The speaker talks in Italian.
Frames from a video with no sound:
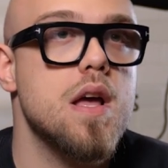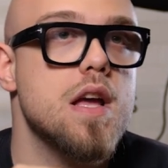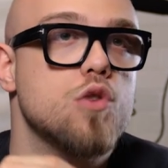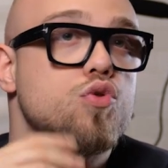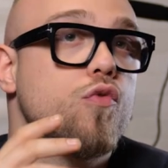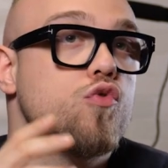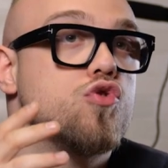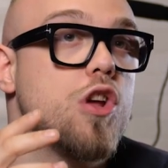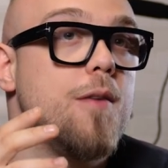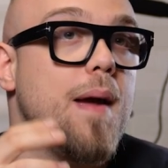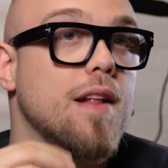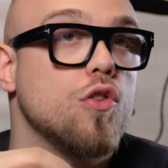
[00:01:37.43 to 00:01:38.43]
Il suo
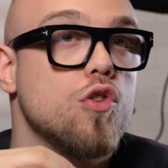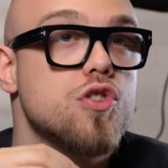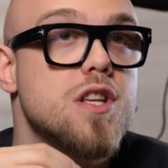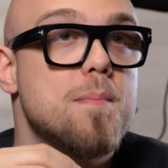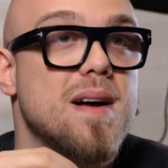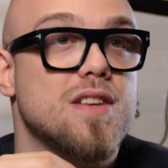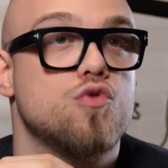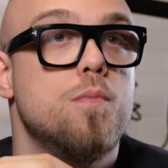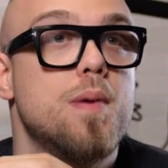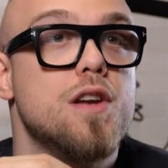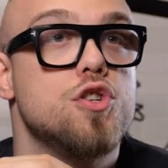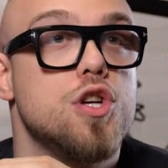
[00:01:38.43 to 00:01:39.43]
funzionamento si basa sul
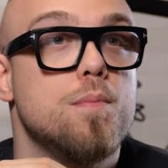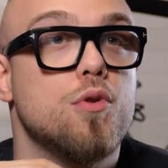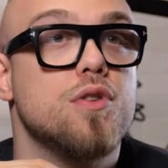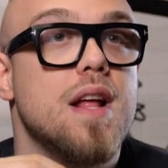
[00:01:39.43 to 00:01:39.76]
principio